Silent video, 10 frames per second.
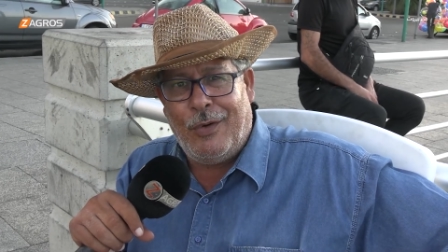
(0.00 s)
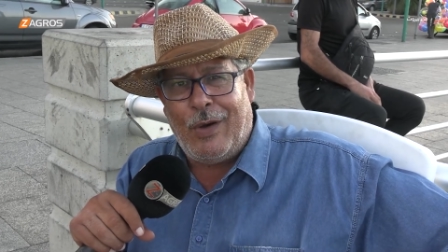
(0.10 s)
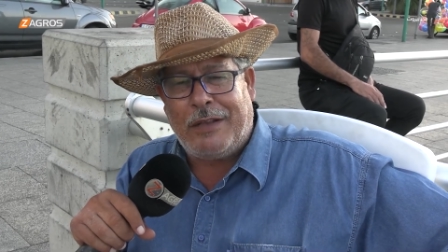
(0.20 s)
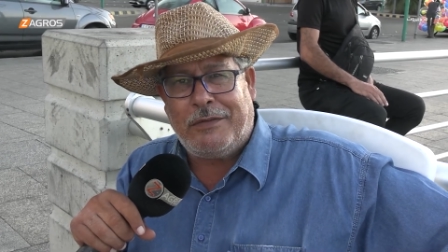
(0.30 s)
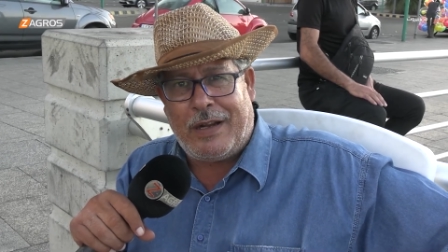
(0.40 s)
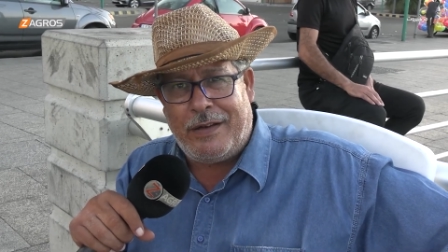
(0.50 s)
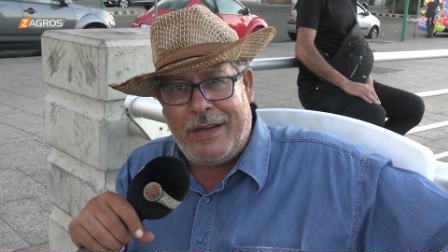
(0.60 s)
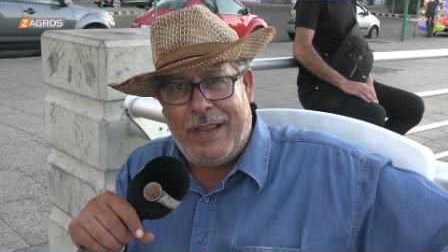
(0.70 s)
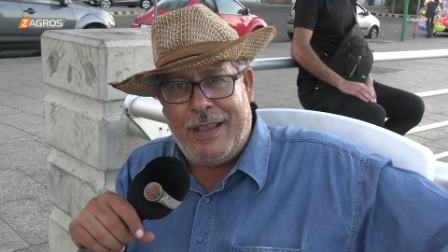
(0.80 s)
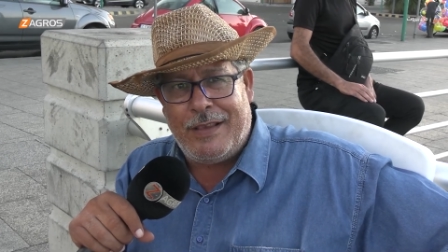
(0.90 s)
واكثر
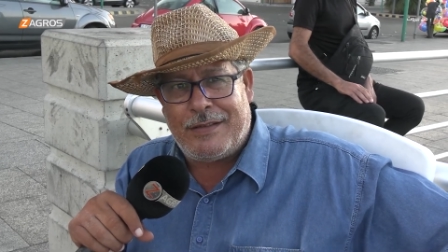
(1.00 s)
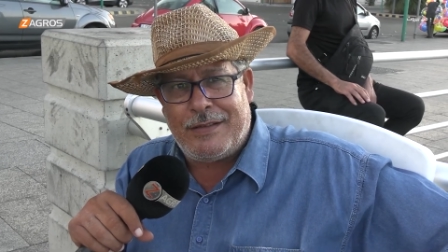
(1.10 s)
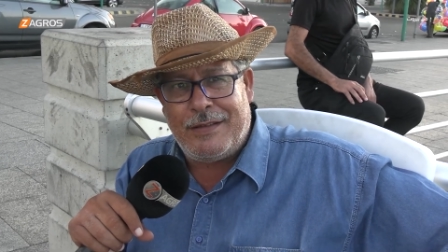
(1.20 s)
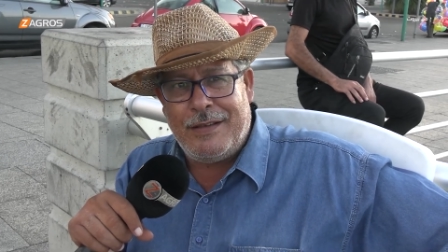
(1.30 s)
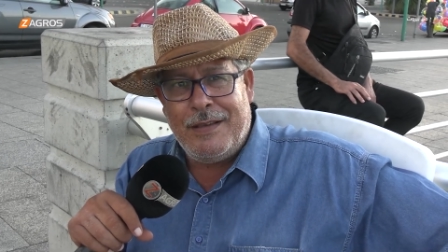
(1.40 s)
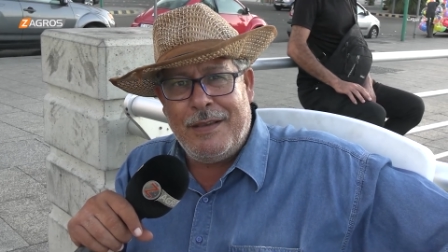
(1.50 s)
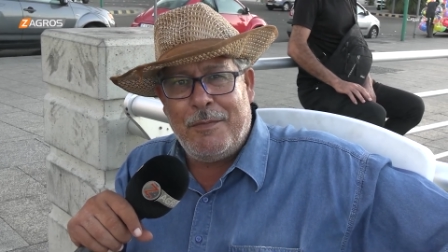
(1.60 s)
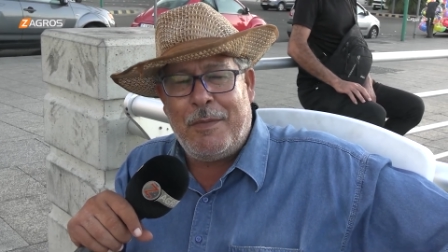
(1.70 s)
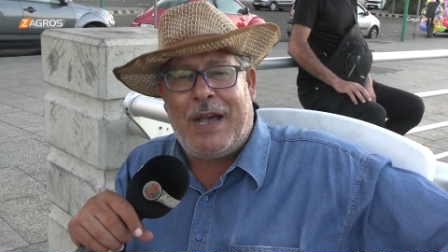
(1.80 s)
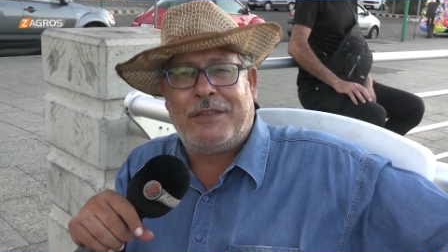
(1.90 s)
الناس
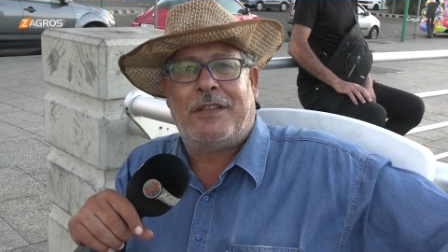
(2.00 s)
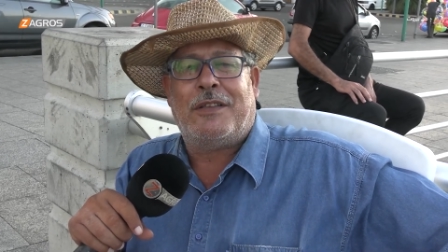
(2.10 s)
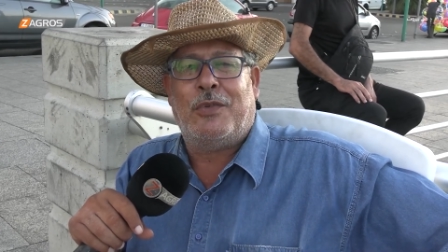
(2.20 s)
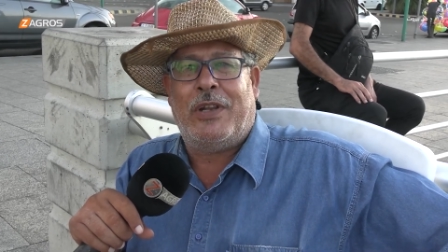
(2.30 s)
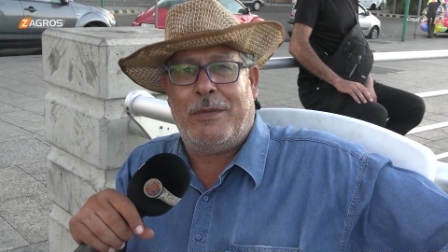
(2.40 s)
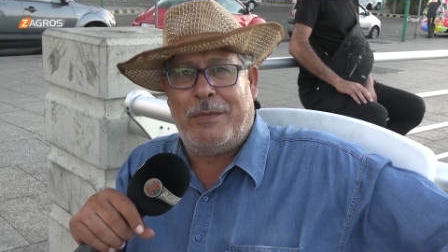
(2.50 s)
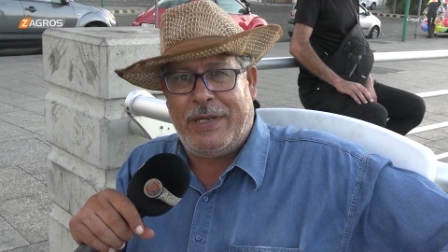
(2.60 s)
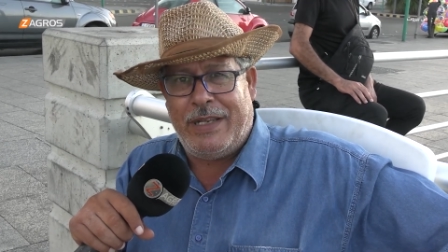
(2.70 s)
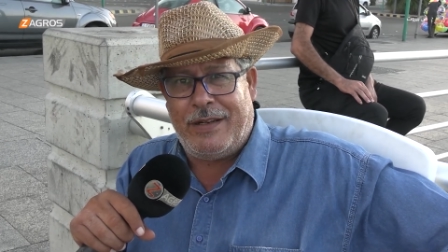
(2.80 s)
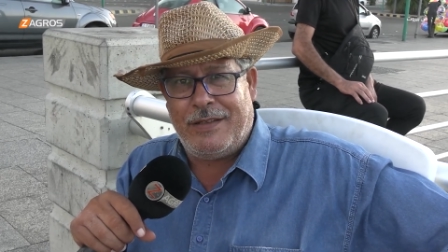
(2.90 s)
ما حتحطت ولادها
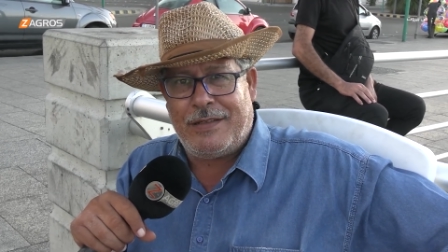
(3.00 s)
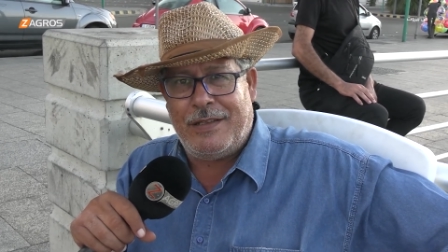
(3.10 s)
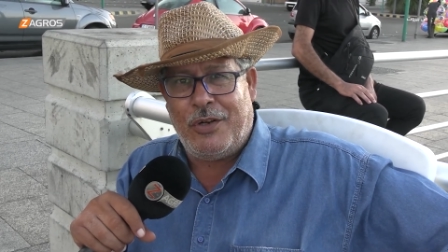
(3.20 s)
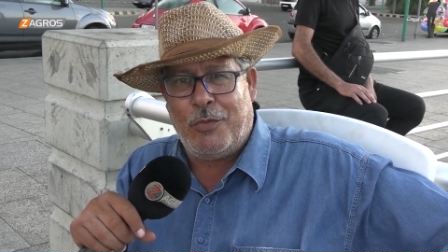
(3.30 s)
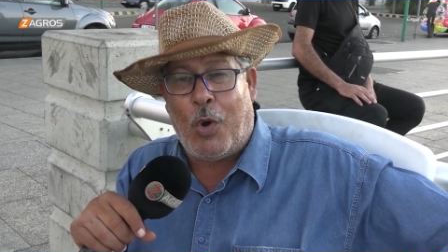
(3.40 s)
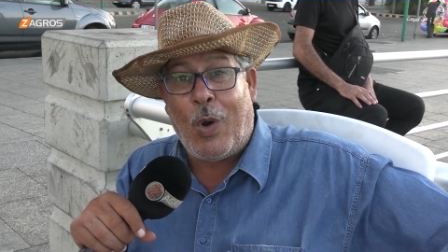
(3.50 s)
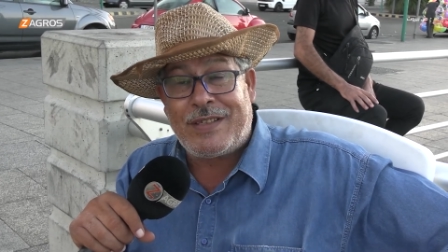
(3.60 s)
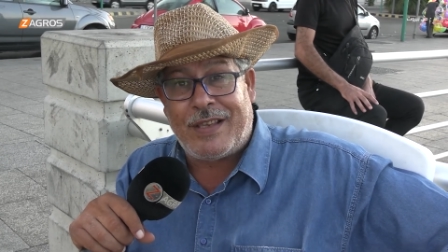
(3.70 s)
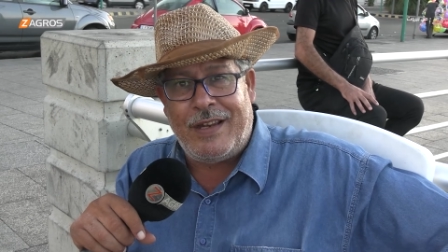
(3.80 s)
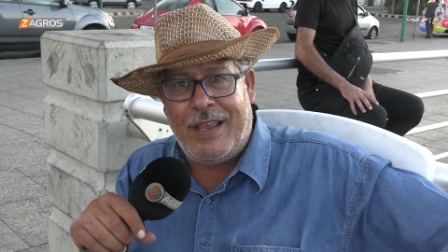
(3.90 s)
بالمدارس لانه
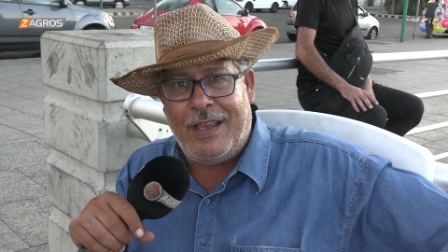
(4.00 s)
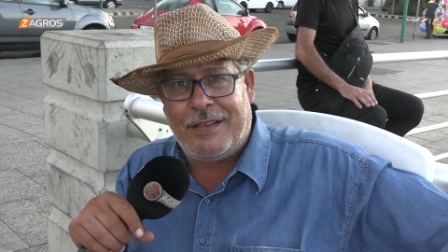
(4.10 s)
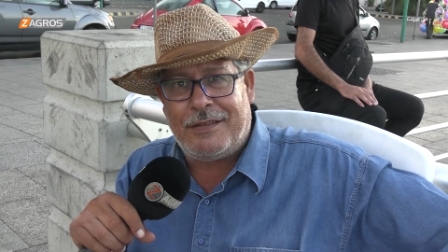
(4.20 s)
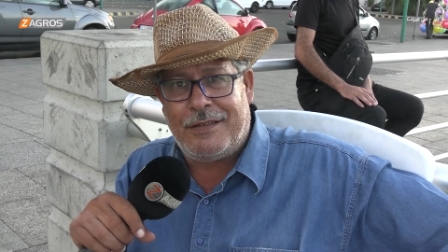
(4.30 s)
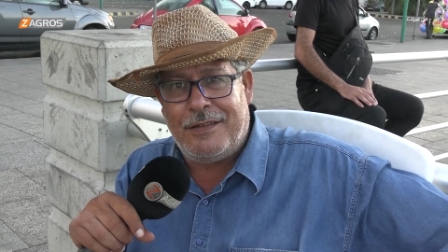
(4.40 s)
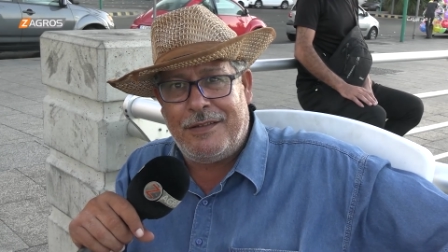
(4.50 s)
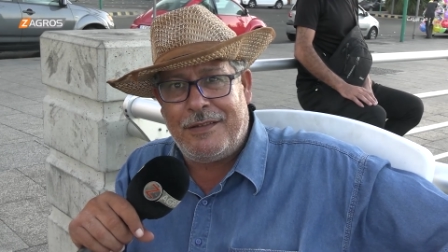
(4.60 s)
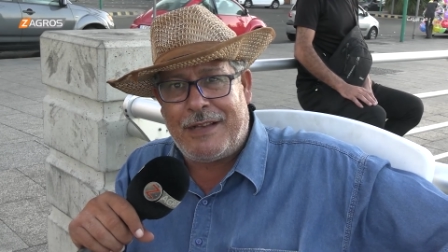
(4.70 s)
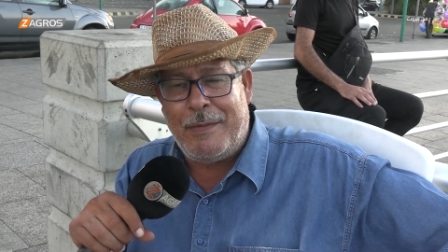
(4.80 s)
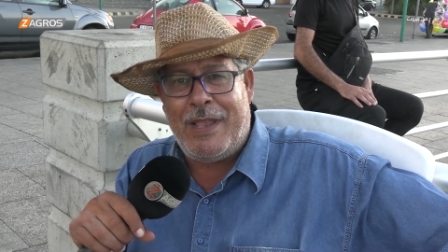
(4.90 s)
مواصلات
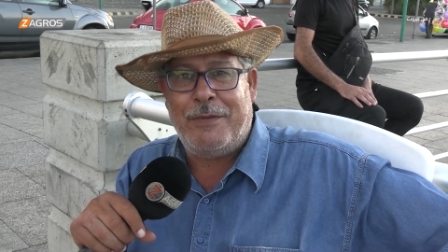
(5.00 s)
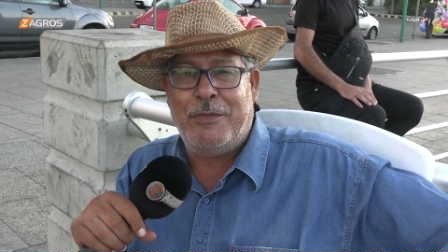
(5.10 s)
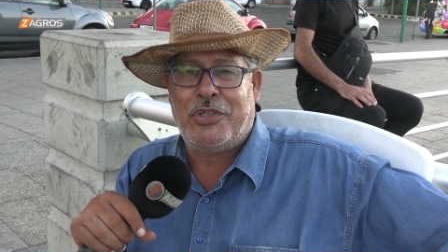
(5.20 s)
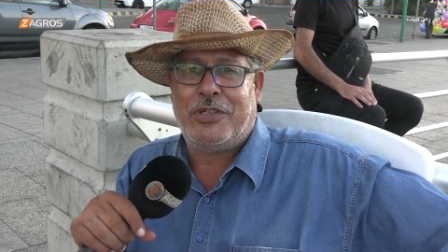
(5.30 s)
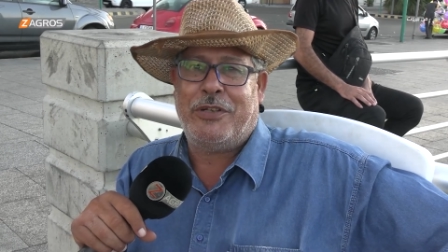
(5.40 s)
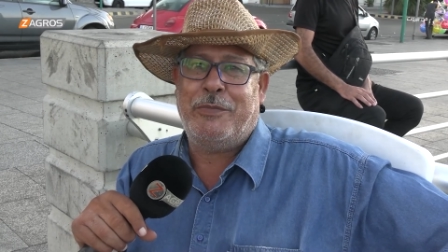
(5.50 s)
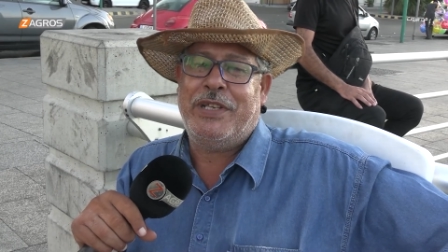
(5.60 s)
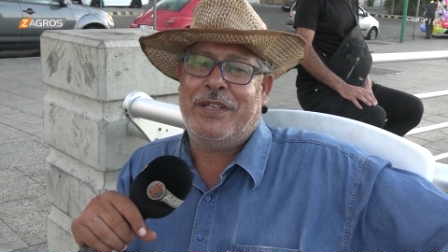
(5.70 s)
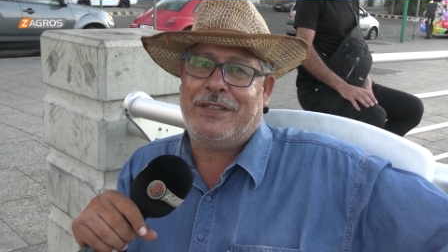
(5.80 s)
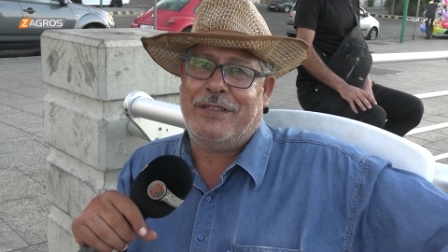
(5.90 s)
كمان مشكله
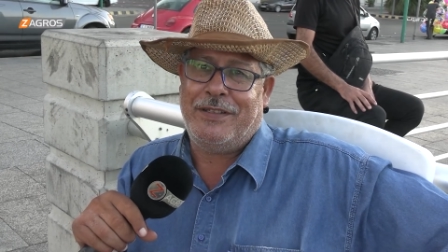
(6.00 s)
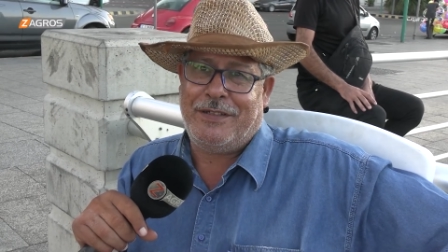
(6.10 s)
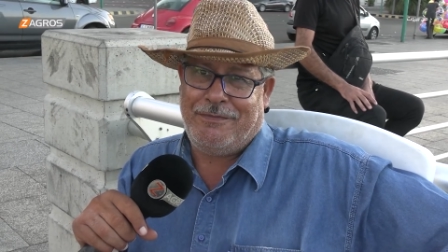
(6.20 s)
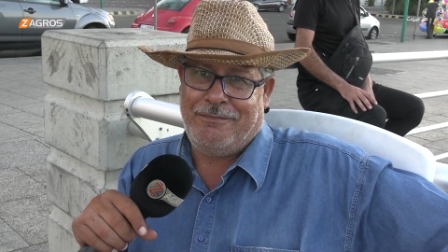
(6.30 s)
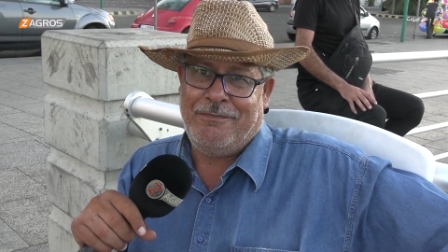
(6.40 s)
كبيره كثير